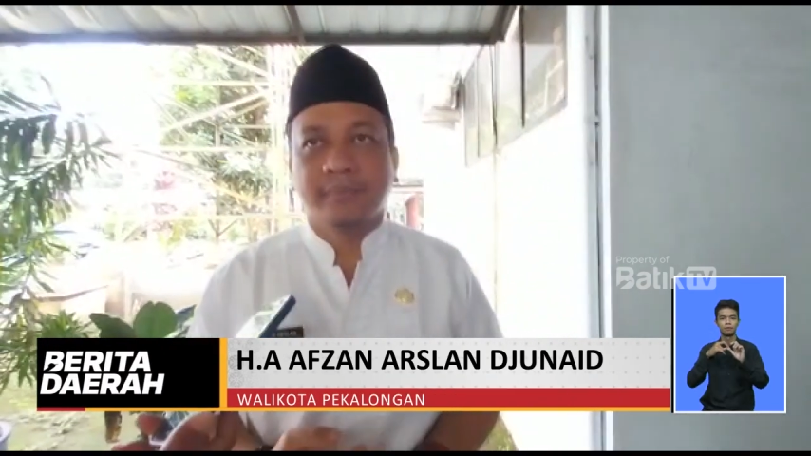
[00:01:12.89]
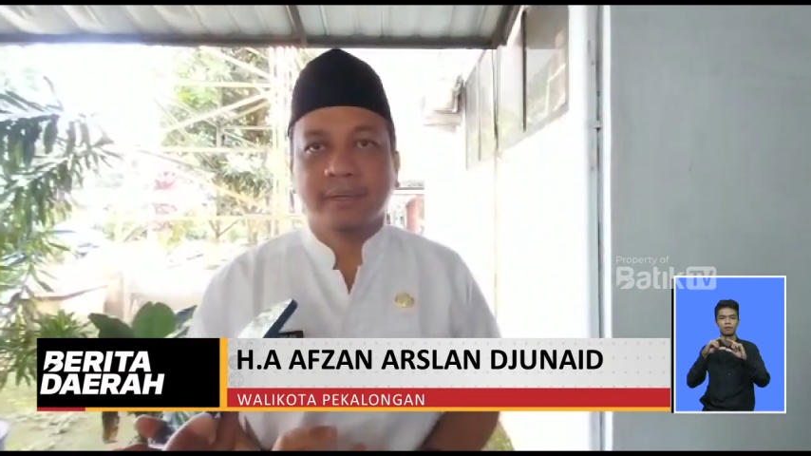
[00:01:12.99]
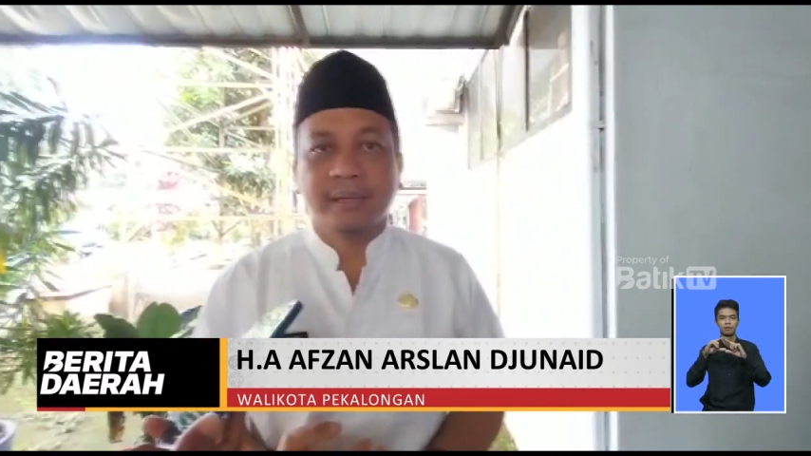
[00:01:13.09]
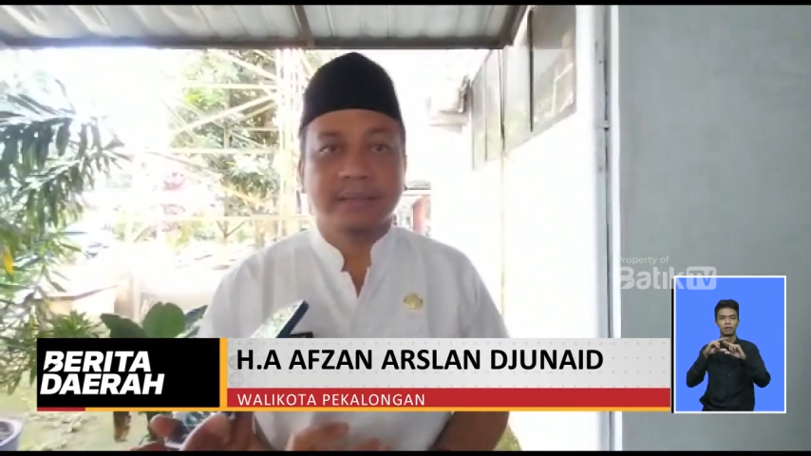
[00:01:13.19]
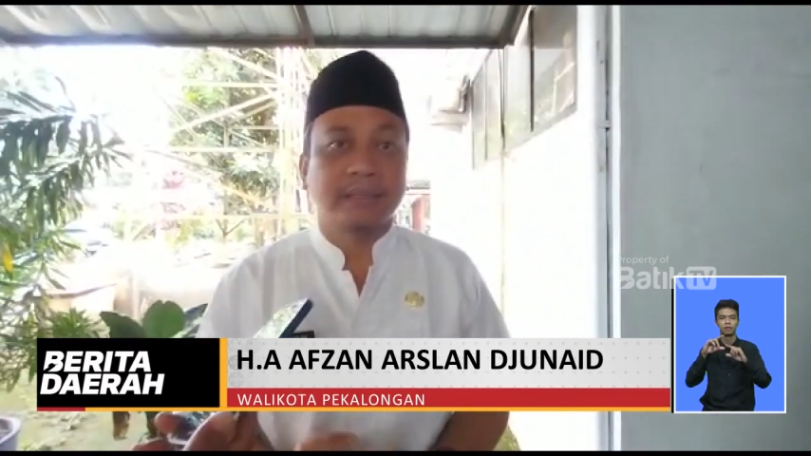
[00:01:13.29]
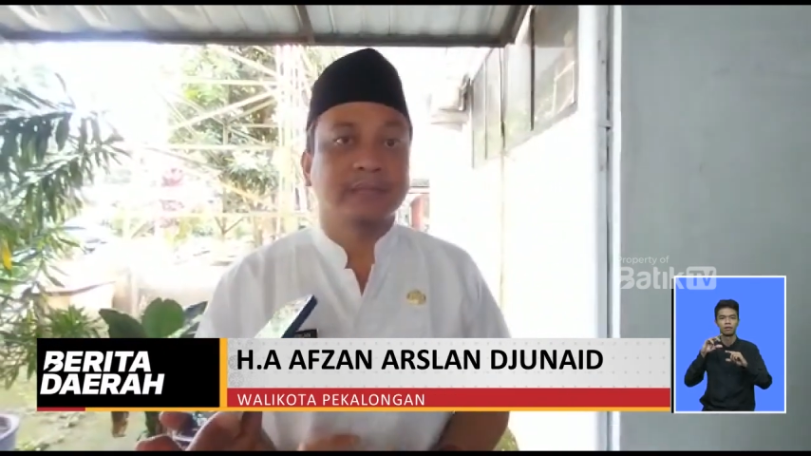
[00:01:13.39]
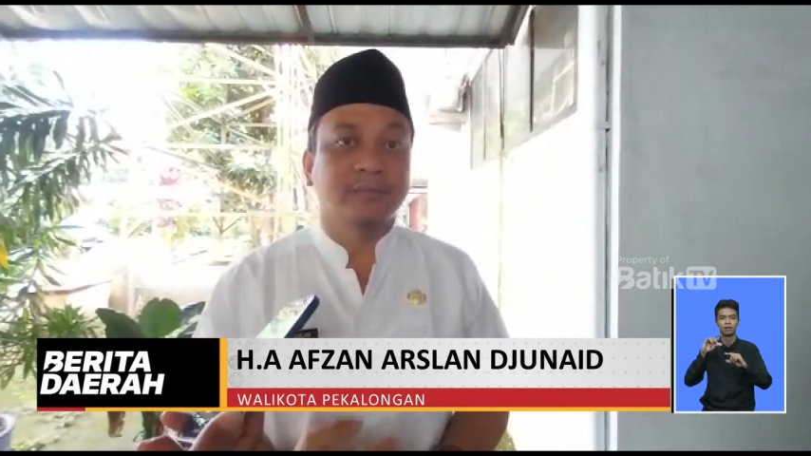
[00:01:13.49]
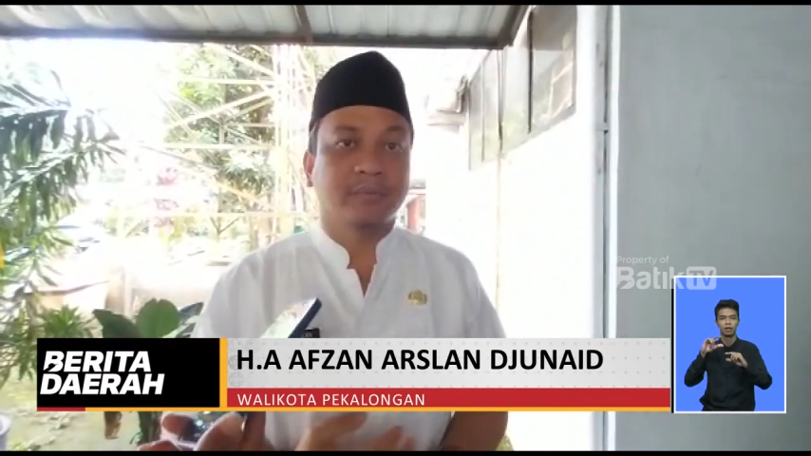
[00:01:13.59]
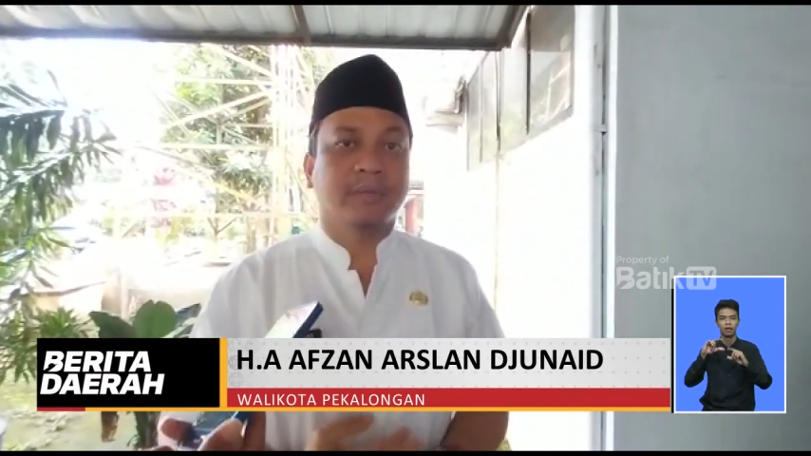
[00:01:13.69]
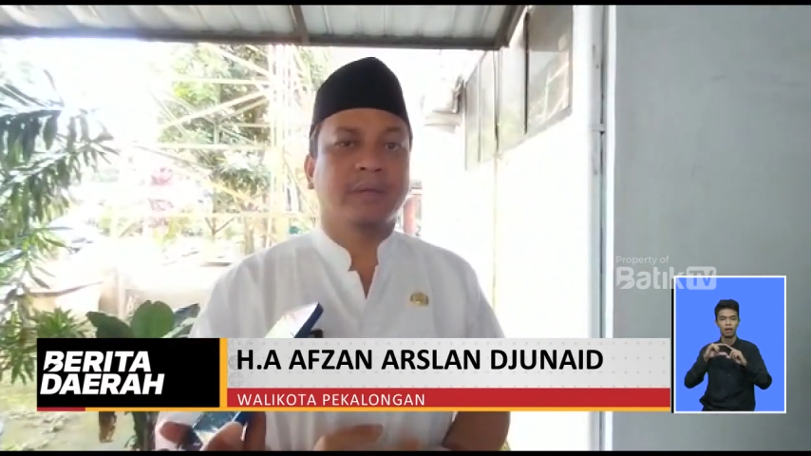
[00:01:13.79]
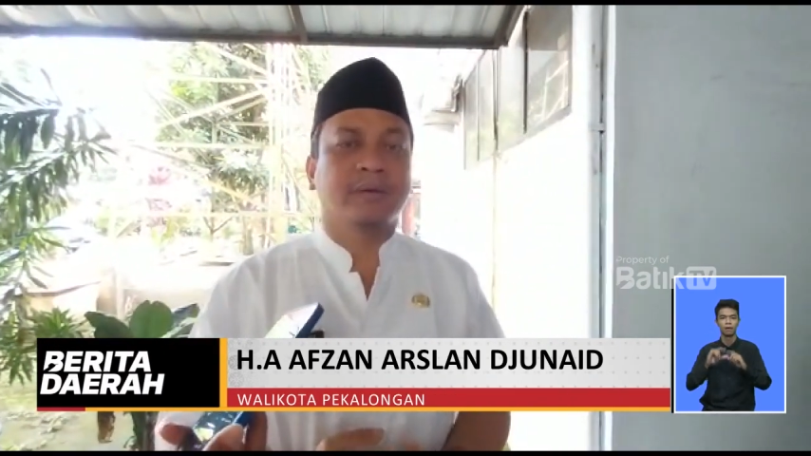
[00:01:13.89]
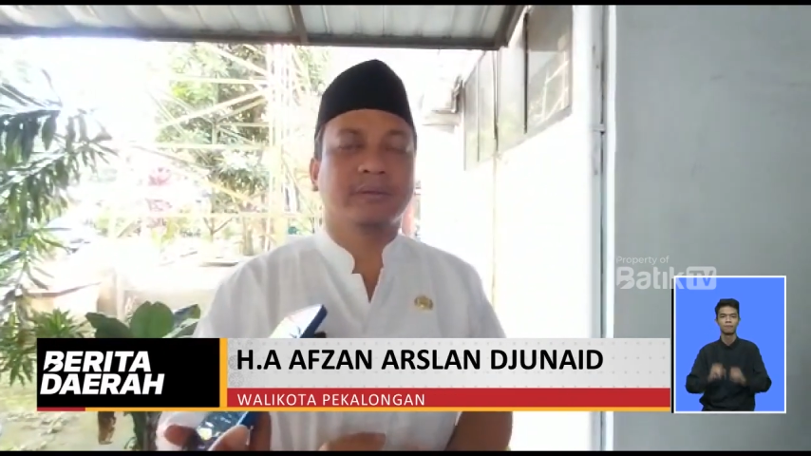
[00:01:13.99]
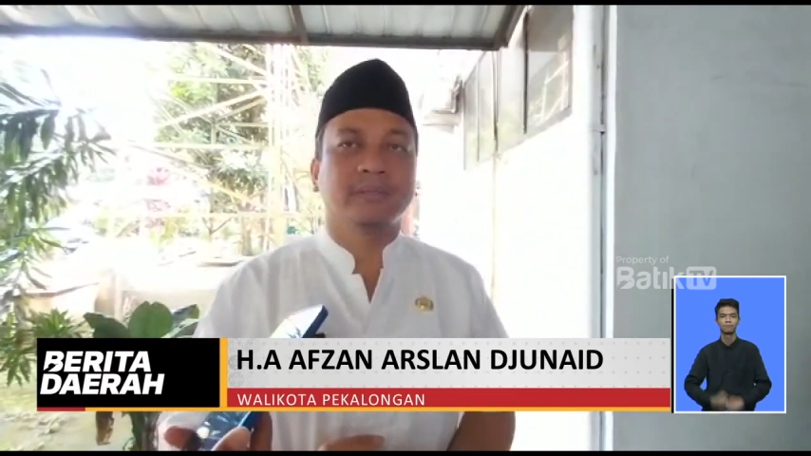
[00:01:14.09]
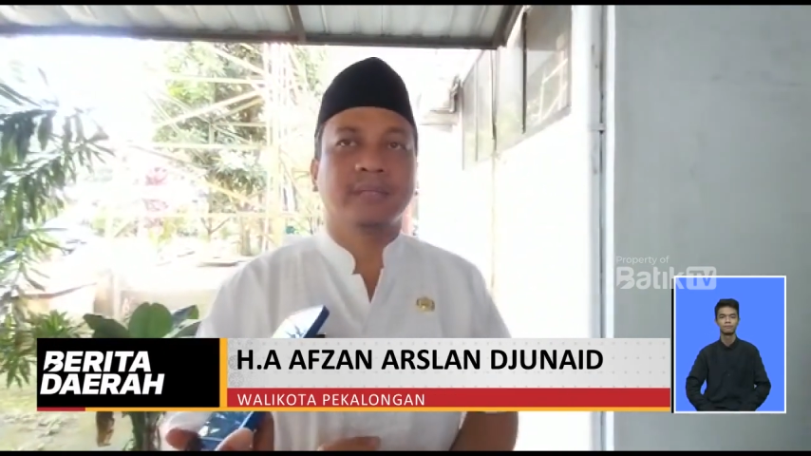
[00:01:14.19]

peringatan Isra Mi'raj.